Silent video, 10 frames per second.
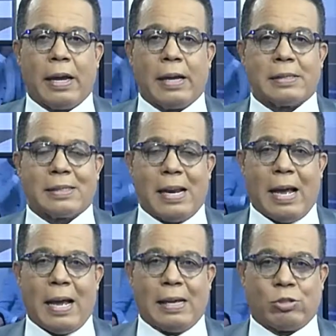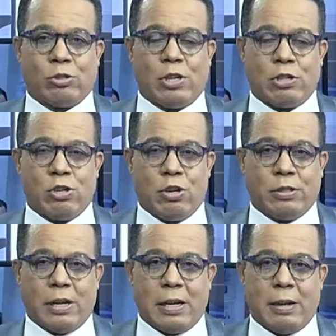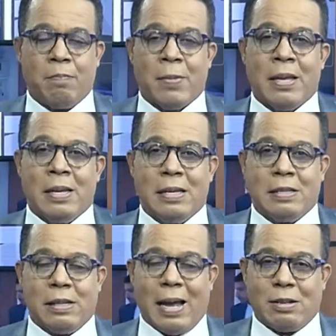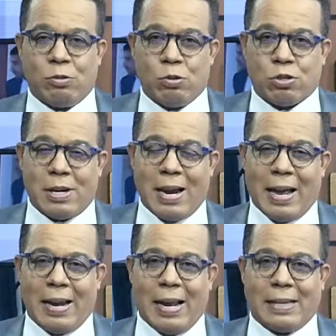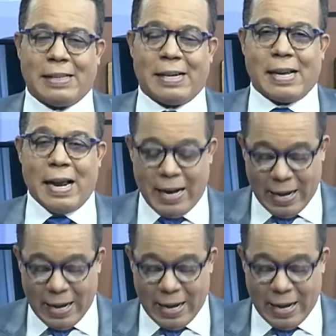es la Asociación de la Industria Eléctrica, la